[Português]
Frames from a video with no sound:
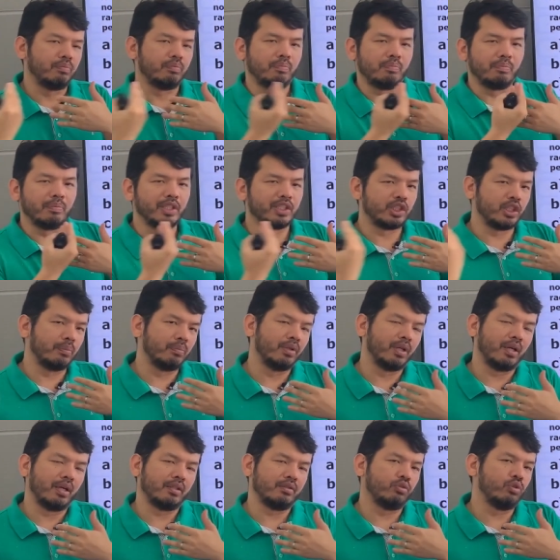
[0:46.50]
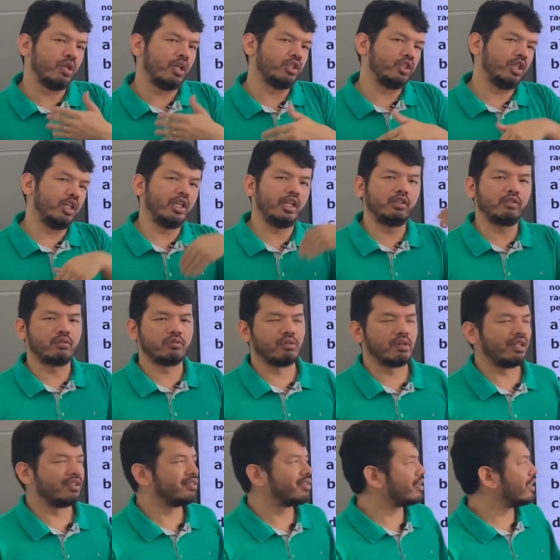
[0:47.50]
mandíbula do lado direito ou do
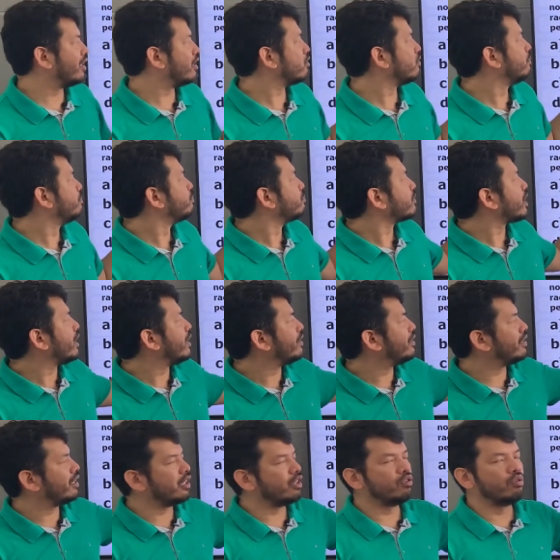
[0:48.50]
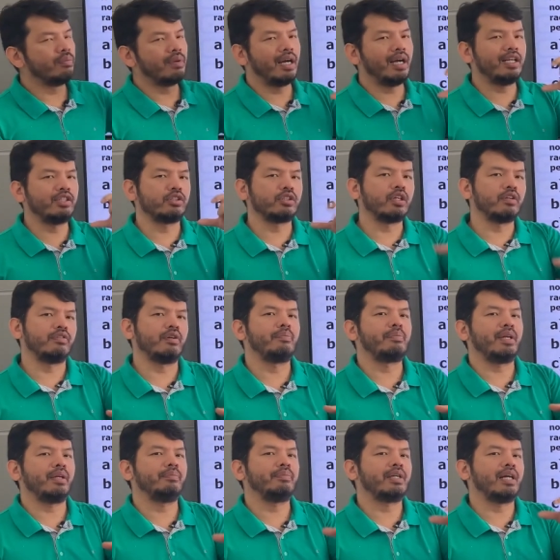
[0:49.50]
lado esquerdo, e sim uma radiografia
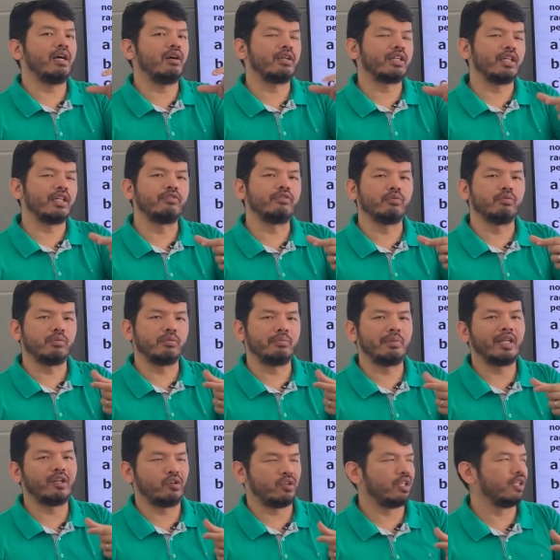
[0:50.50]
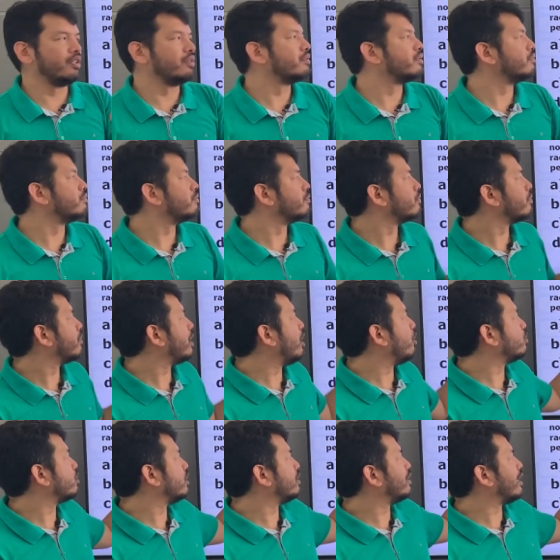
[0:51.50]
periapical, aquele filme menor é
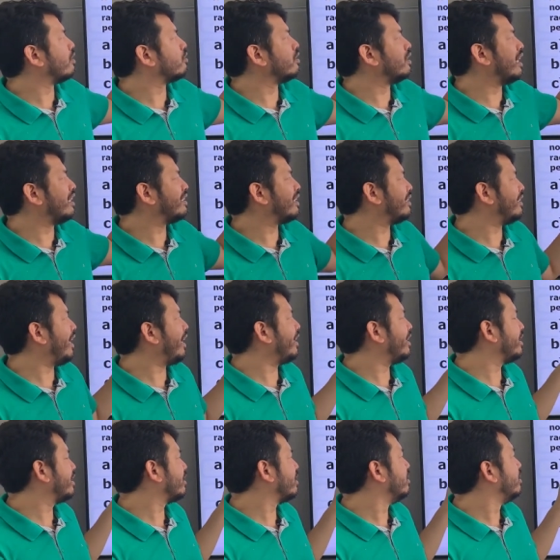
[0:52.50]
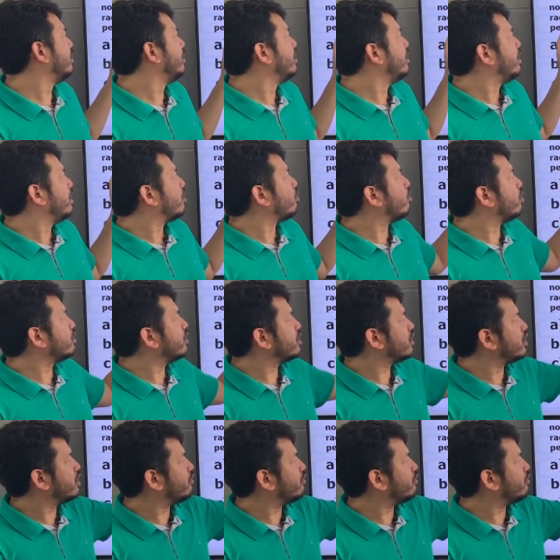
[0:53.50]
utilizado nessa técnica. Quando a gente